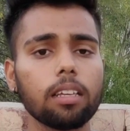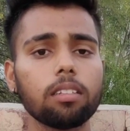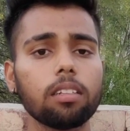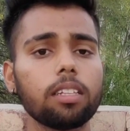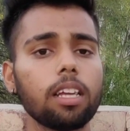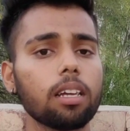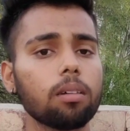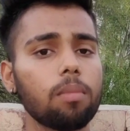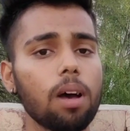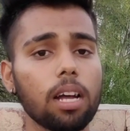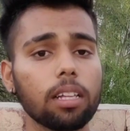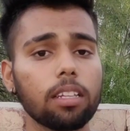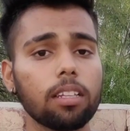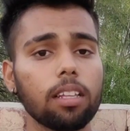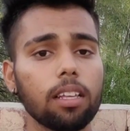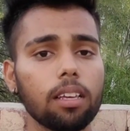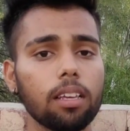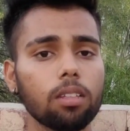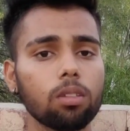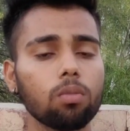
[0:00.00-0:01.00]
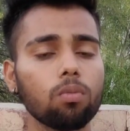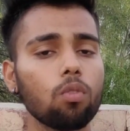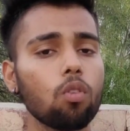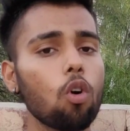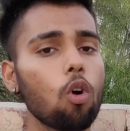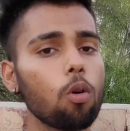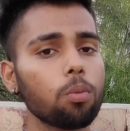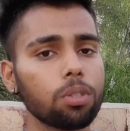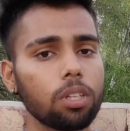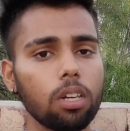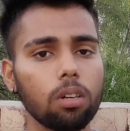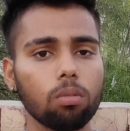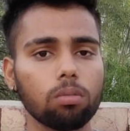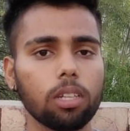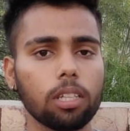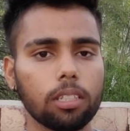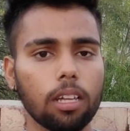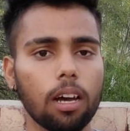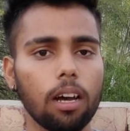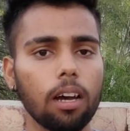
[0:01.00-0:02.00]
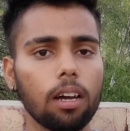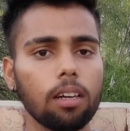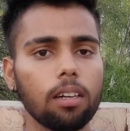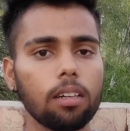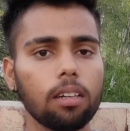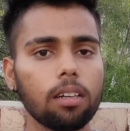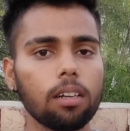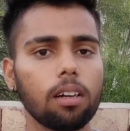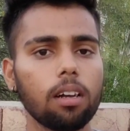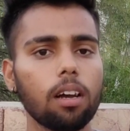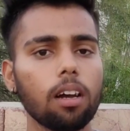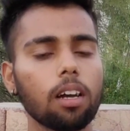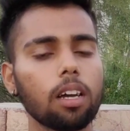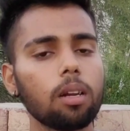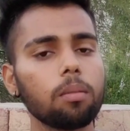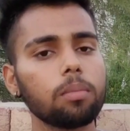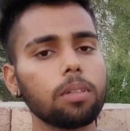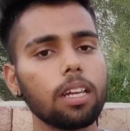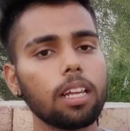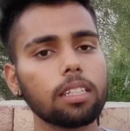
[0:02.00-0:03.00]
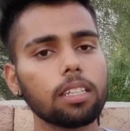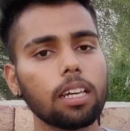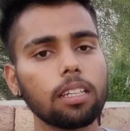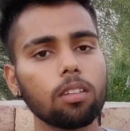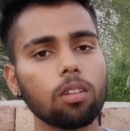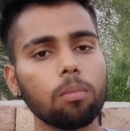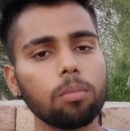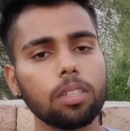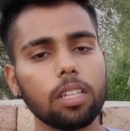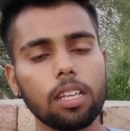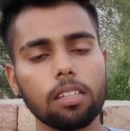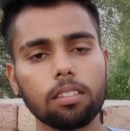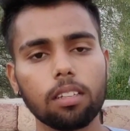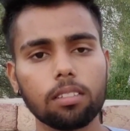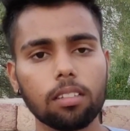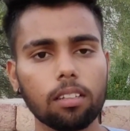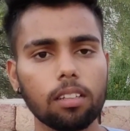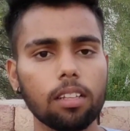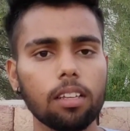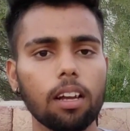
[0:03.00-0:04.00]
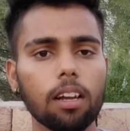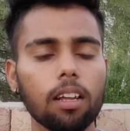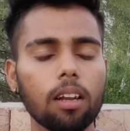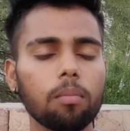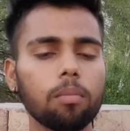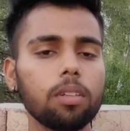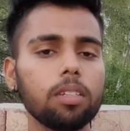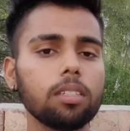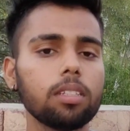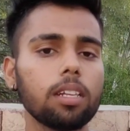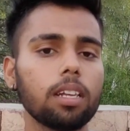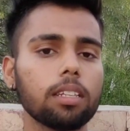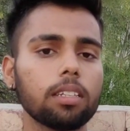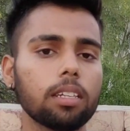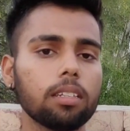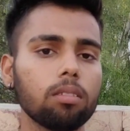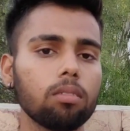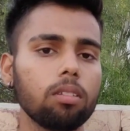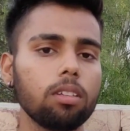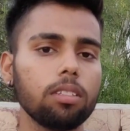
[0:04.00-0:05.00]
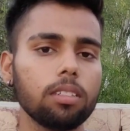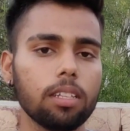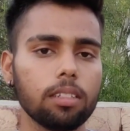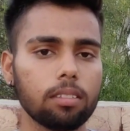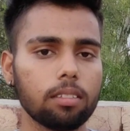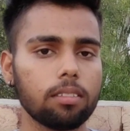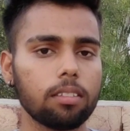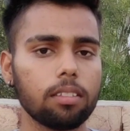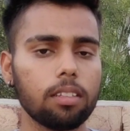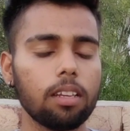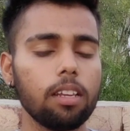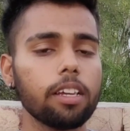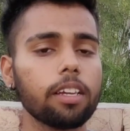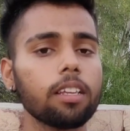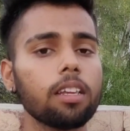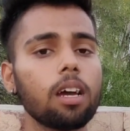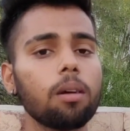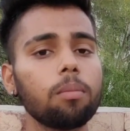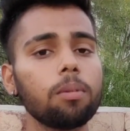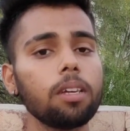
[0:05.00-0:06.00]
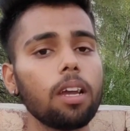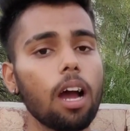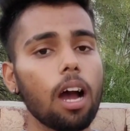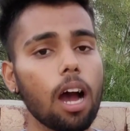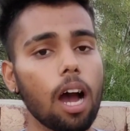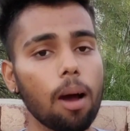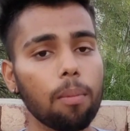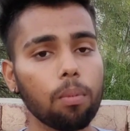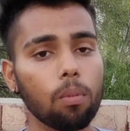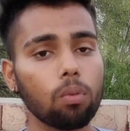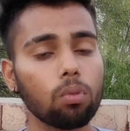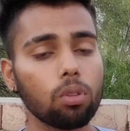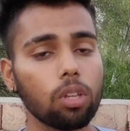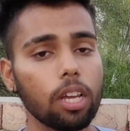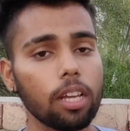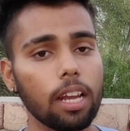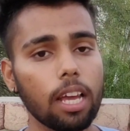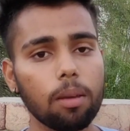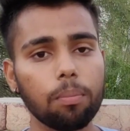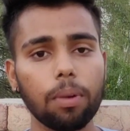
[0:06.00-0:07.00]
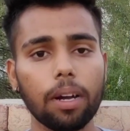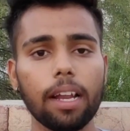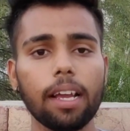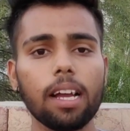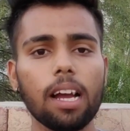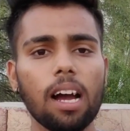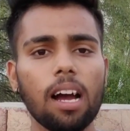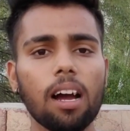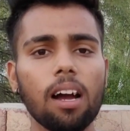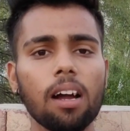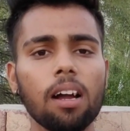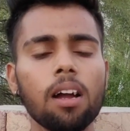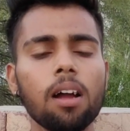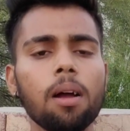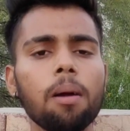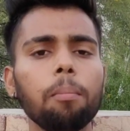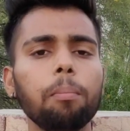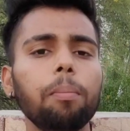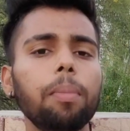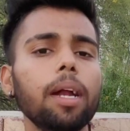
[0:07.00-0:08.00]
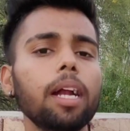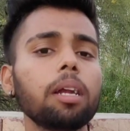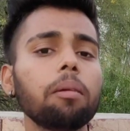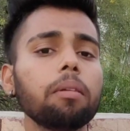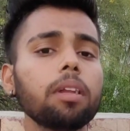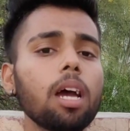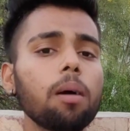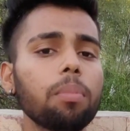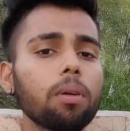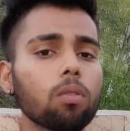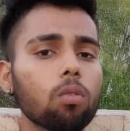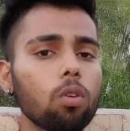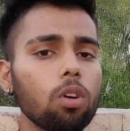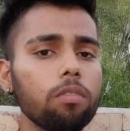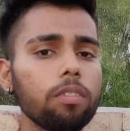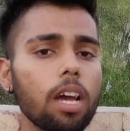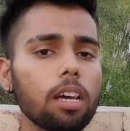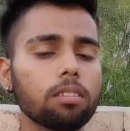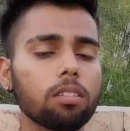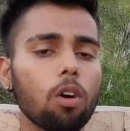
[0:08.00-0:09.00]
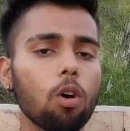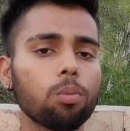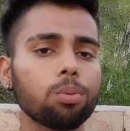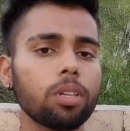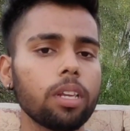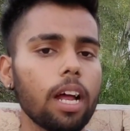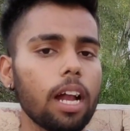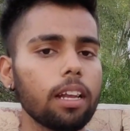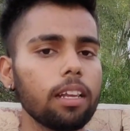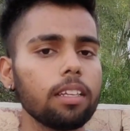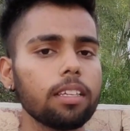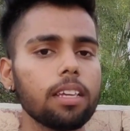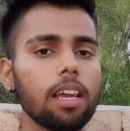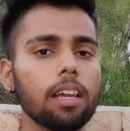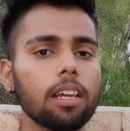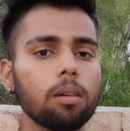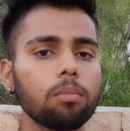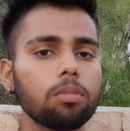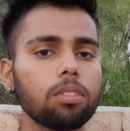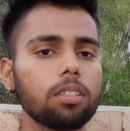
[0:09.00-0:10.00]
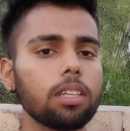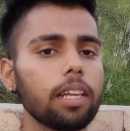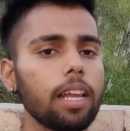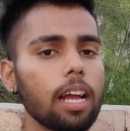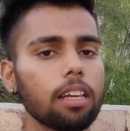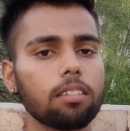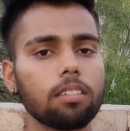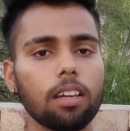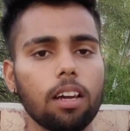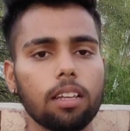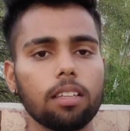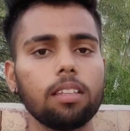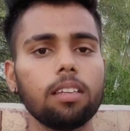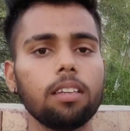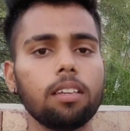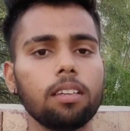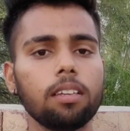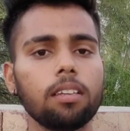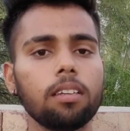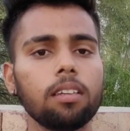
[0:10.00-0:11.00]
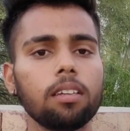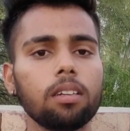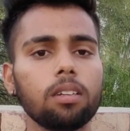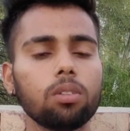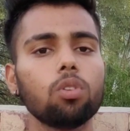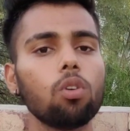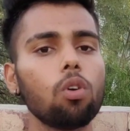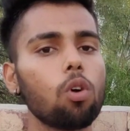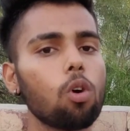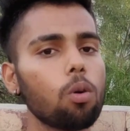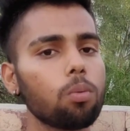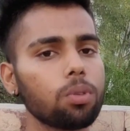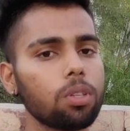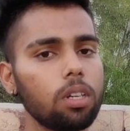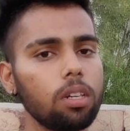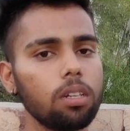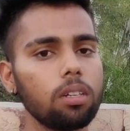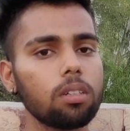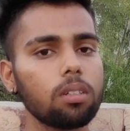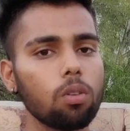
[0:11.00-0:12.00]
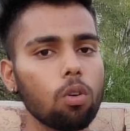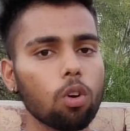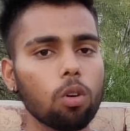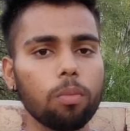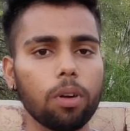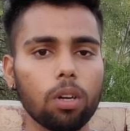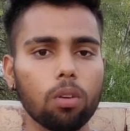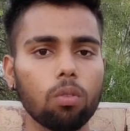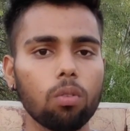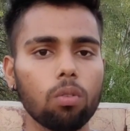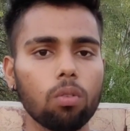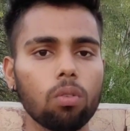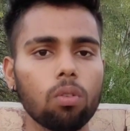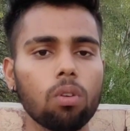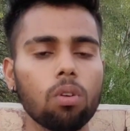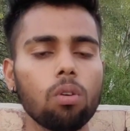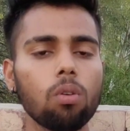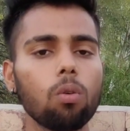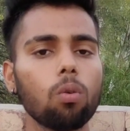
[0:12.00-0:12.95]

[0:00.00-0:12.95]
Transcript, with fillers: कैंसिल चेक मांगते थे तो वो ऑप्शनल होता था अगर हम देना चाहते तो हम दे सकते थे अगर हम नहीं देना चाहते तो नहीं दे सकते थे लेकिन अभी आपको देना ही पड़ेगा पेटीएम ने यहाँ पर कोई भी ऐसा ऑप्शन ऐड नहीं किया कि हम सीधा नेक्स्ट कर दें जो ऑप्शनल डॉक्यूमेंट हो